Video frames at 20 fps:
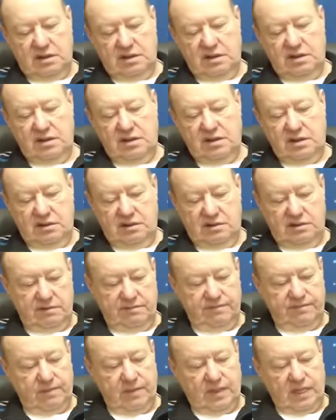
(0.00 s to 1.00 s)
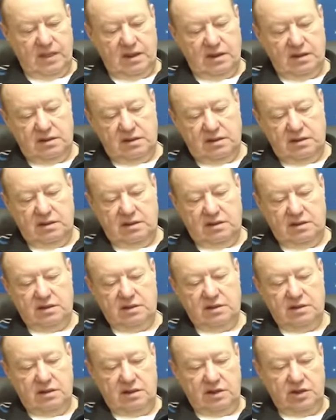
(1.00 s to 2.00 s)
И
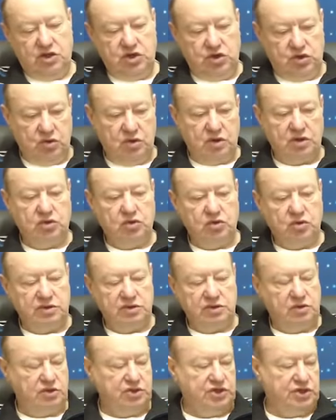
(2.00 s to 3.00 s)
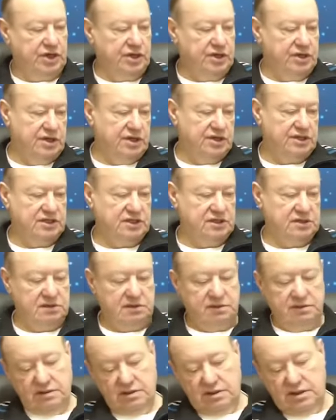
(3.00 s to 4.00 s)
еще одно излучение
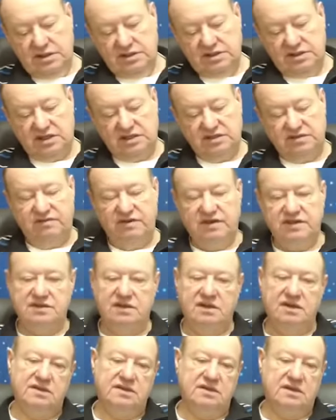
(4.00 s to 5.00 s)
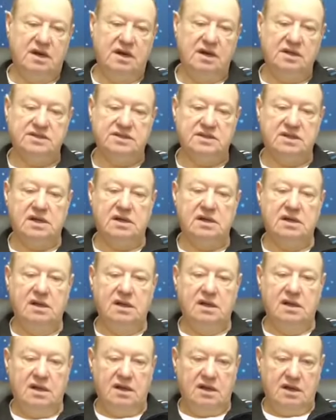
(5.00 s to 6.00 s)
из созвездия Стрельца,
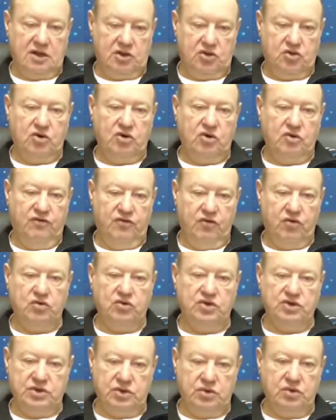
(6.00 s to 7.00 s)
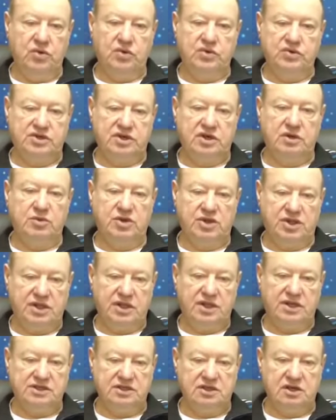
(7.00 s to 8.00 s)
которое фокусируется
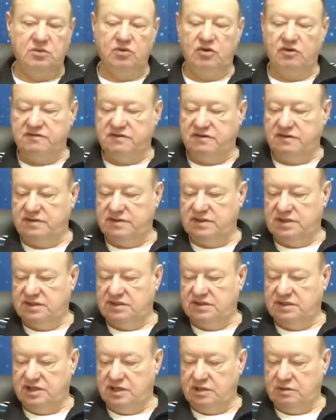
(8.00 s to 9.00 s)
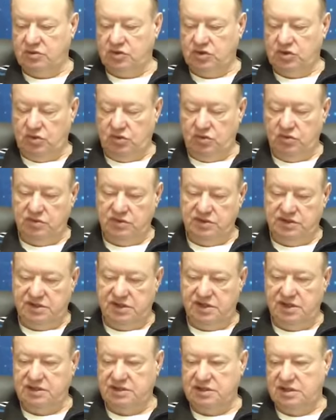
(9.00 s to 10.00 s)
именно на Землю в связи с тем, что
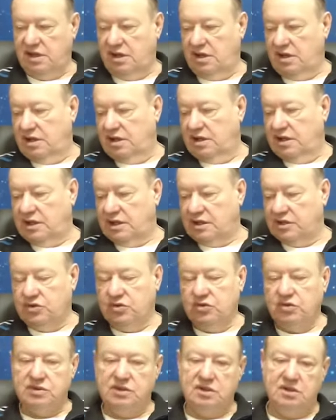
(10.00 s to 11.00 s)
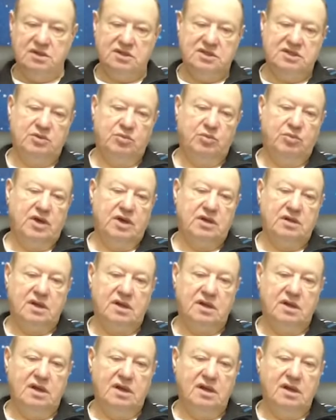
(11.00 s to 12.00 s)
здесь идет
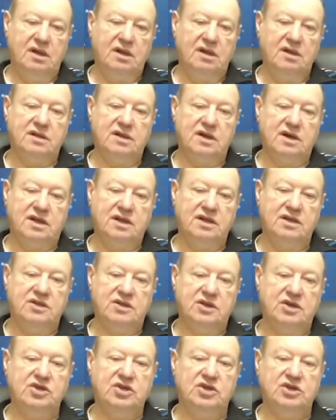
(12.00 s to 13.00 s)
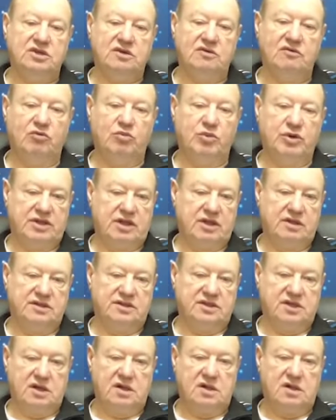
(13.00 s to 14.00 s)
смена энергетического
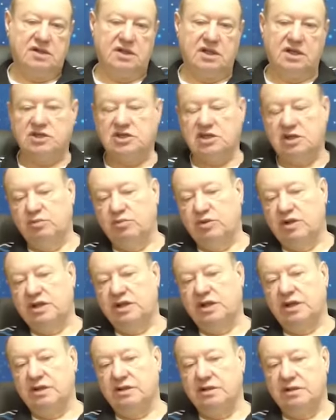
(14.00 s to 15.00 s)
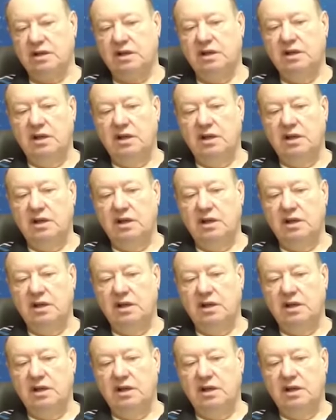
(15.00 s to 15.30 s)
потенциала нашей планеты.